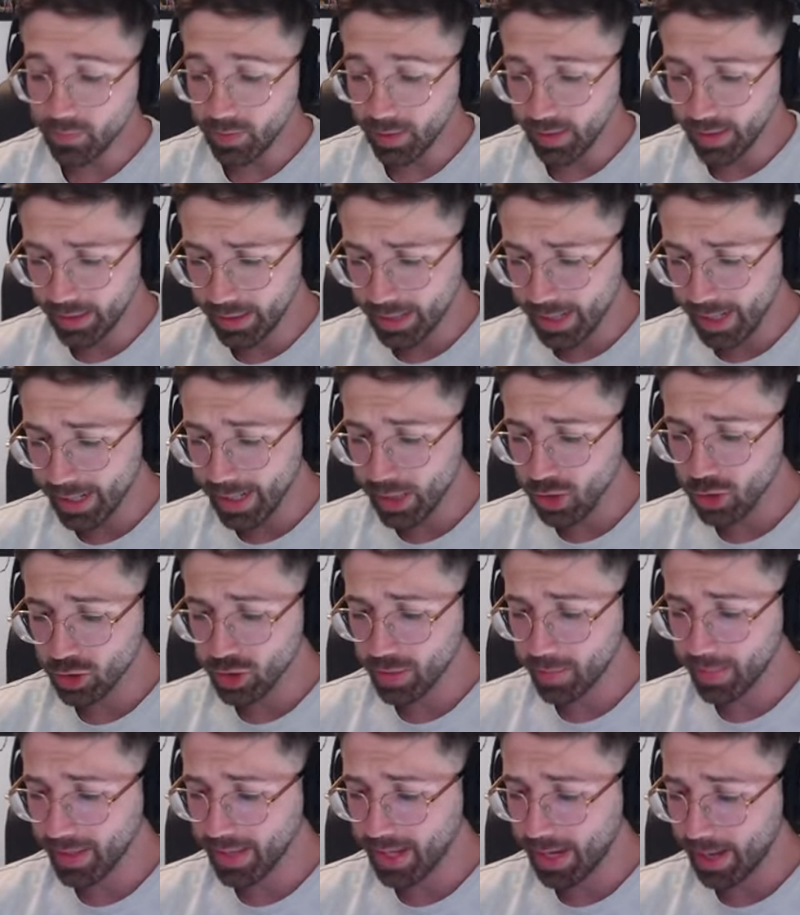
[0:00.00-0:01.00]
Y ya que no
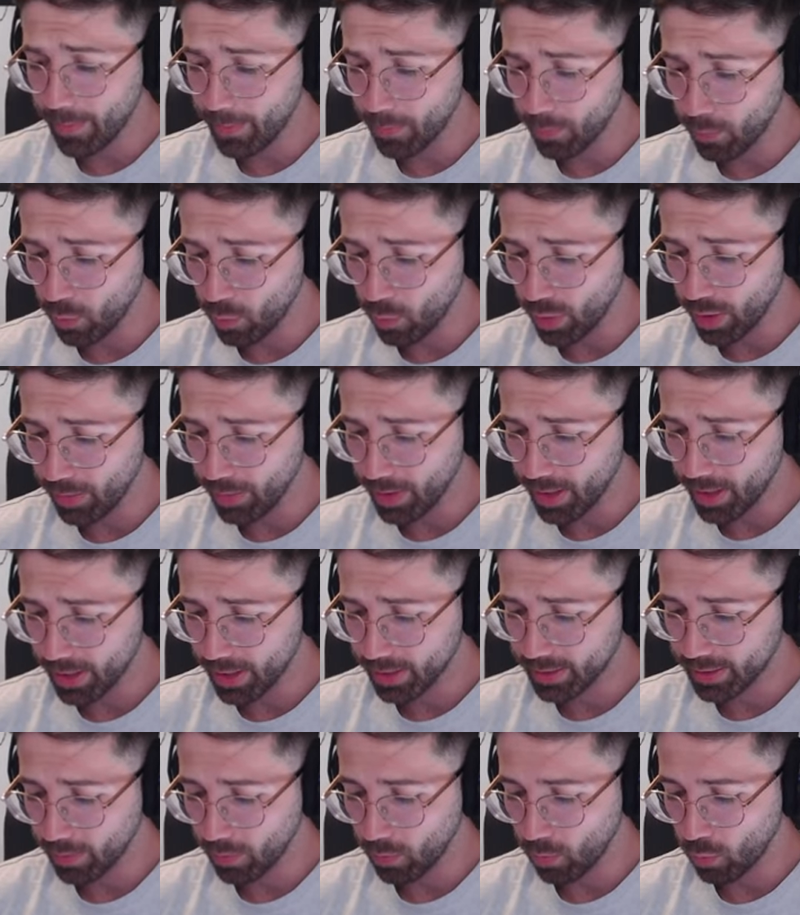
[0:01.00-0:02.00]
se me da muy bien
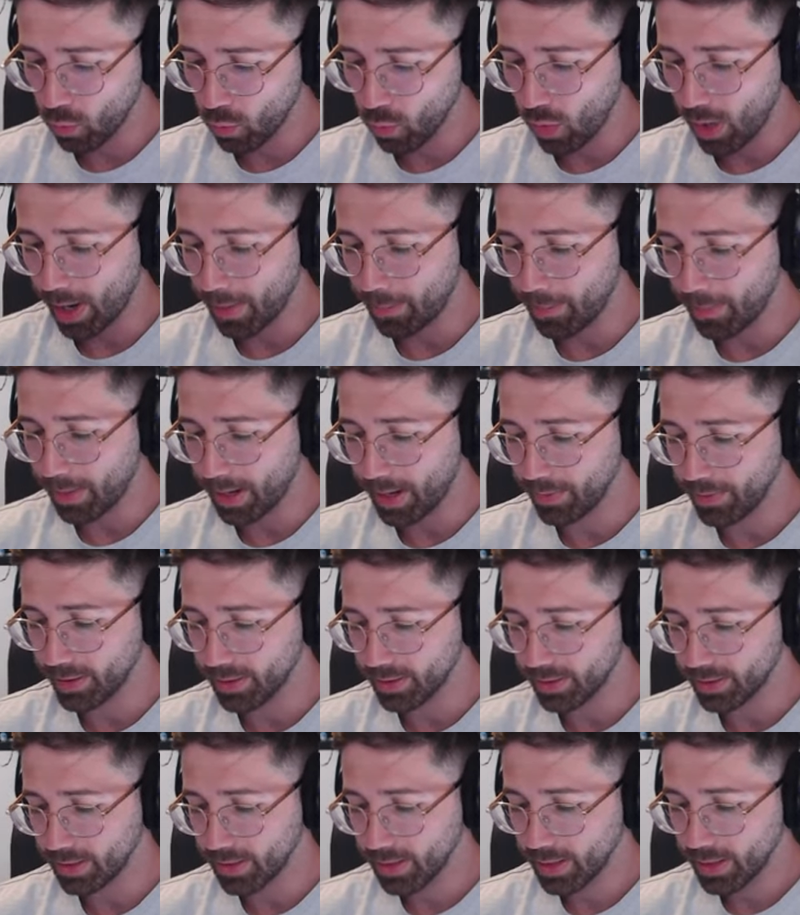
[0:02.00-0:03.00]
este... Buah,
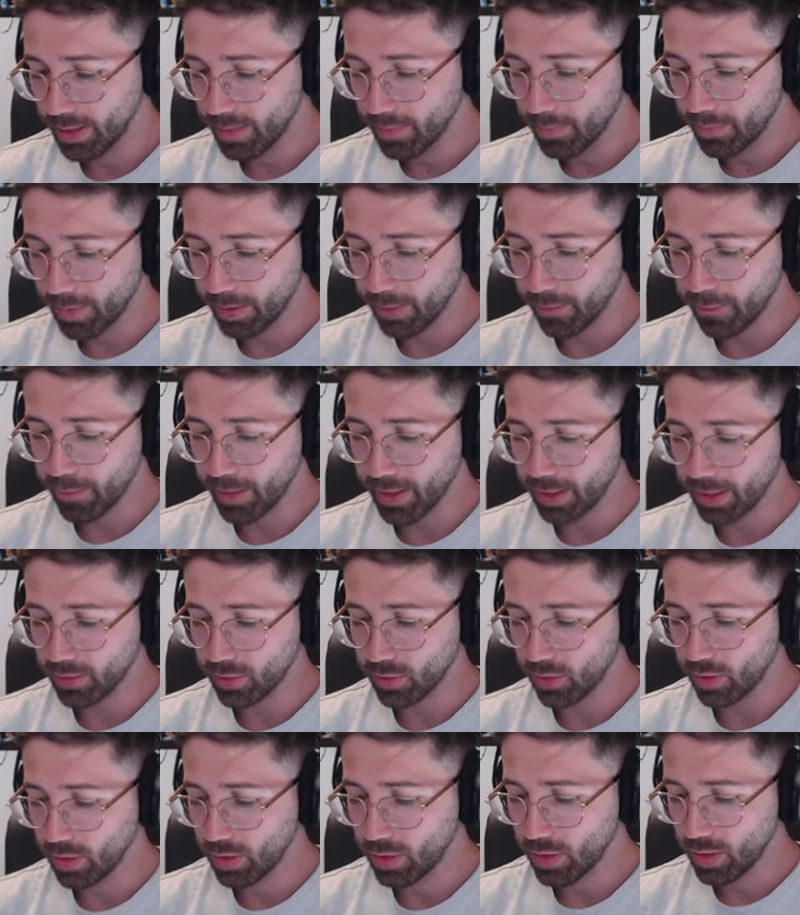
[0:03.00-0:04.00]
Mavis.
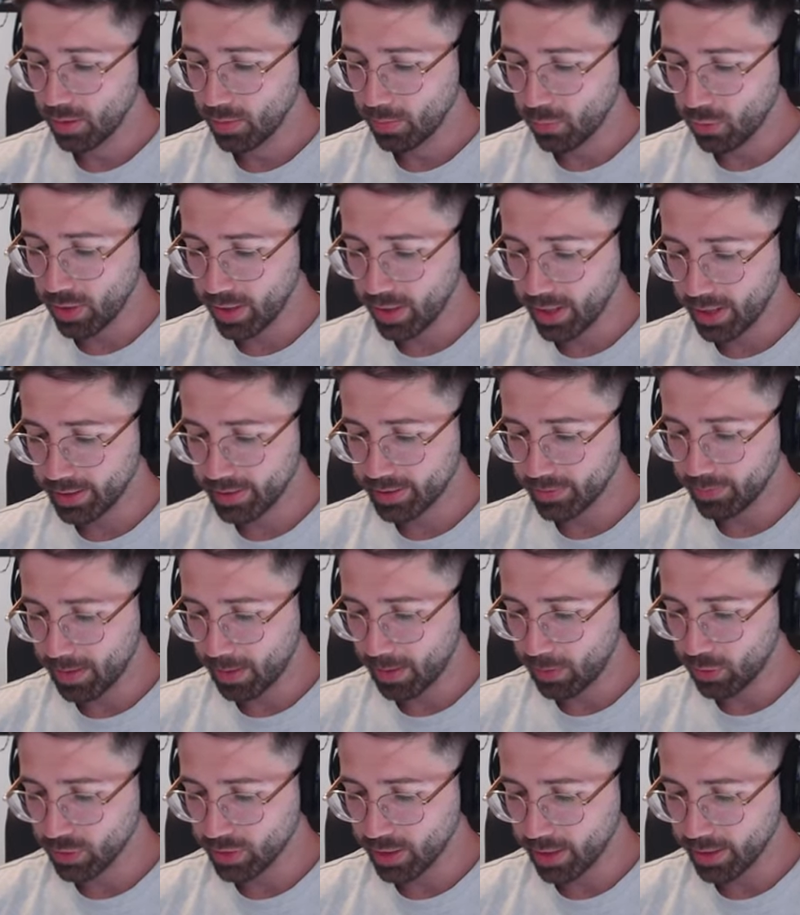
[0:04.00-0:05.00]
Perfecto. Pues
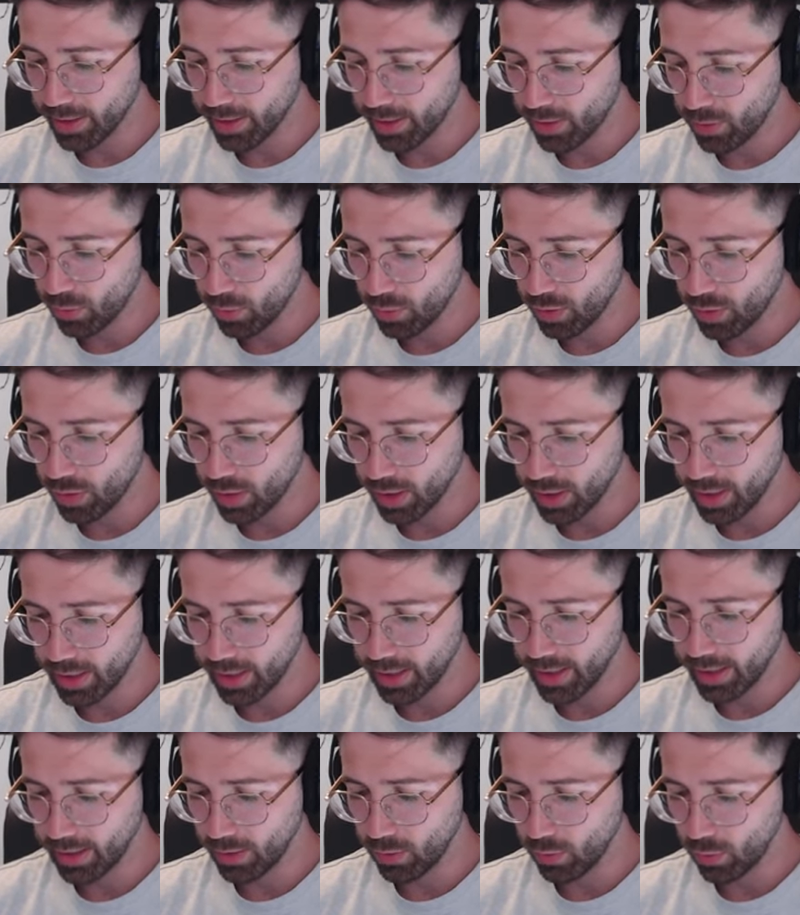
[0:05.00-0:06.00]
vamos a hacer un,
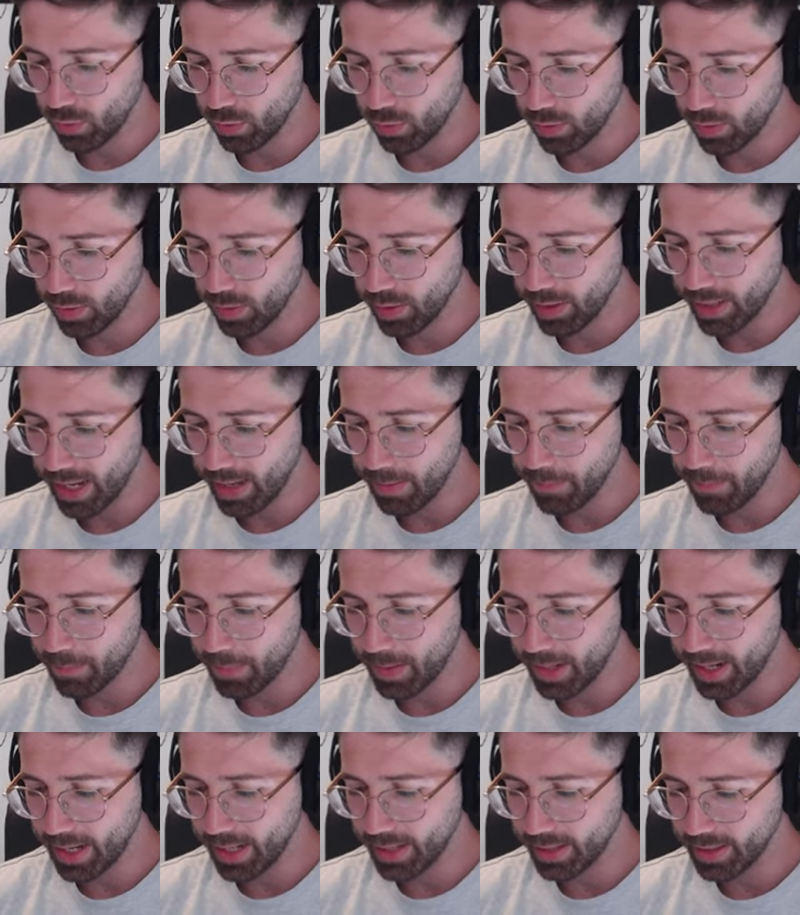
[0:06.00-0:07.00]
eh, un
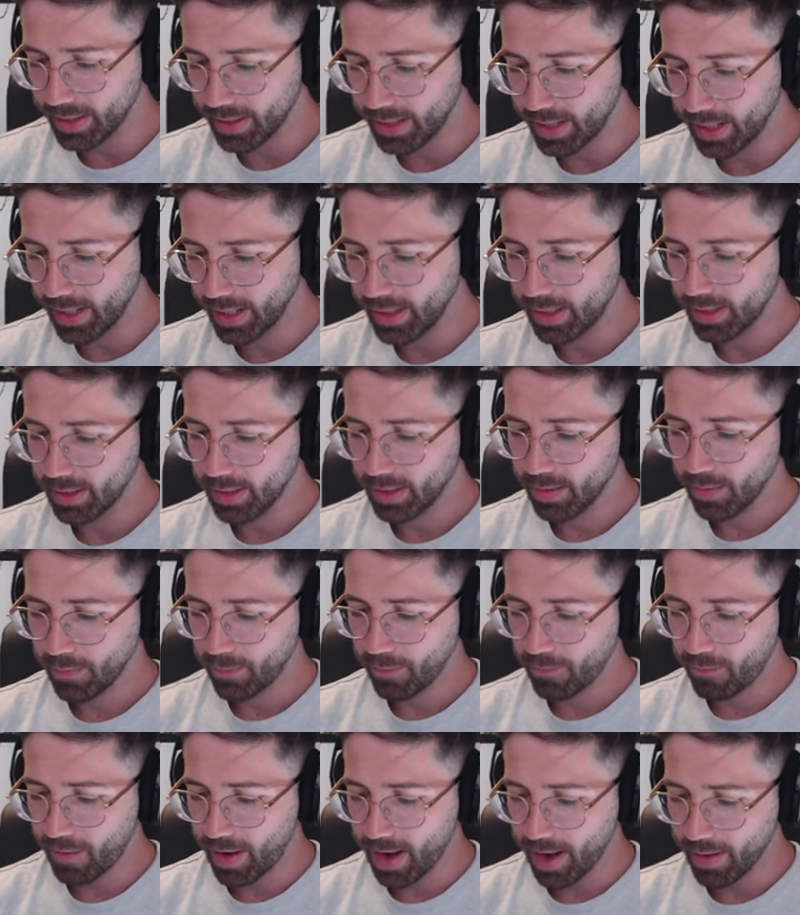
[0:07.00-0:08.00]
gameplay de
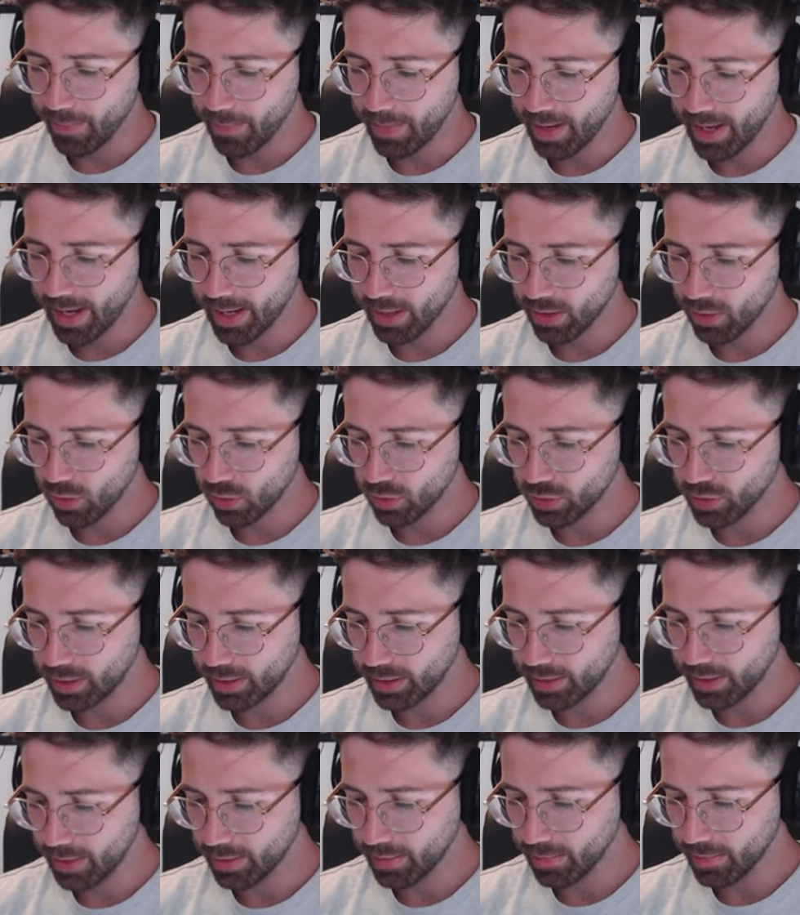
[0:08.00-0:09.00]
farmear
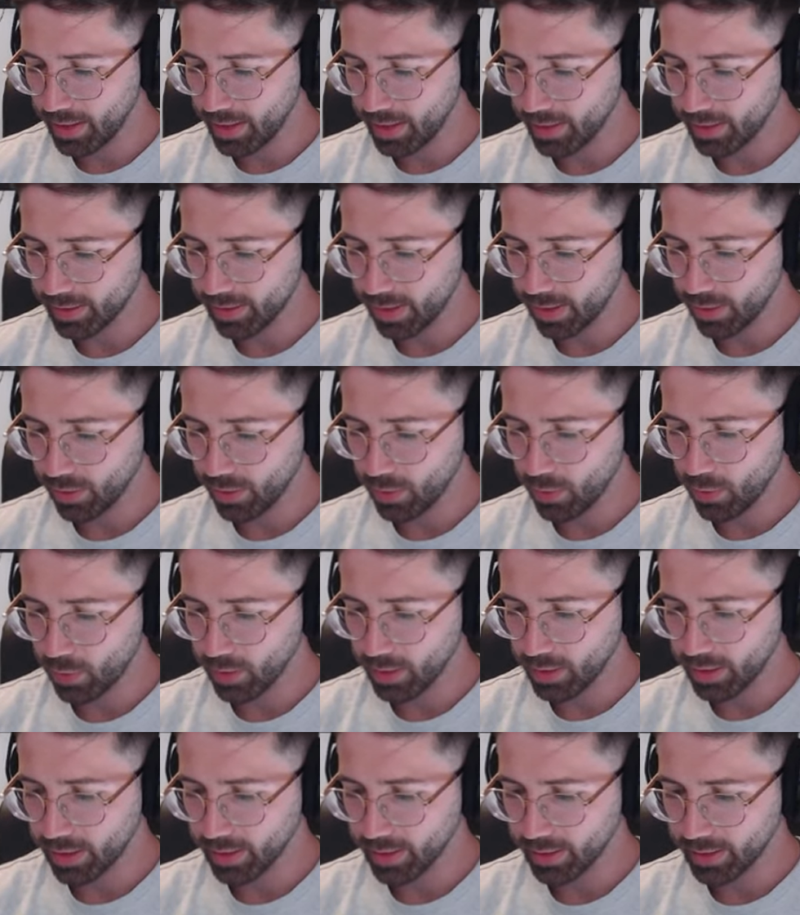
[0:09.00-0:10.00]
cositas mientras doy
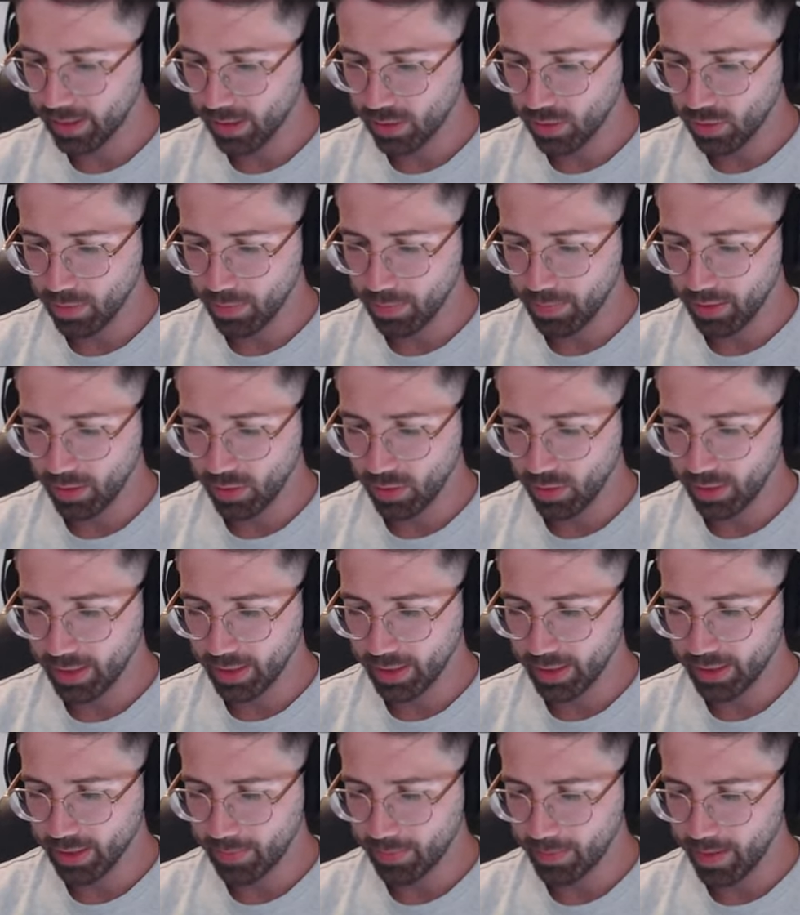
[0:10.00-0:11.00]
vueltecitas con mi
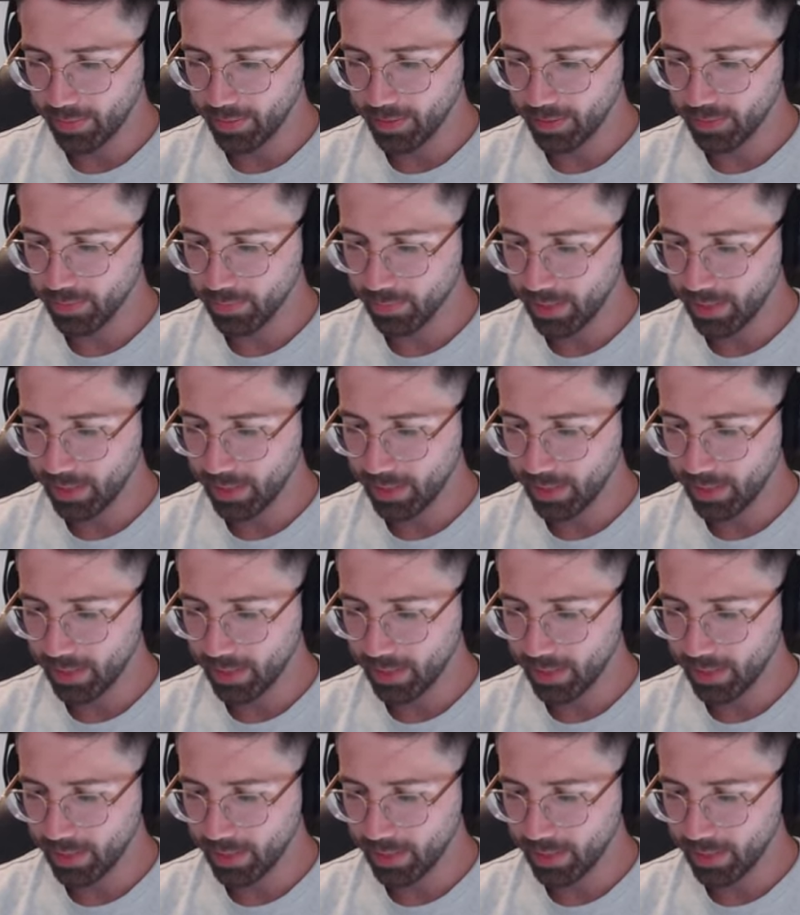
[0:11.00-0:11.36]
coleguita Mavis.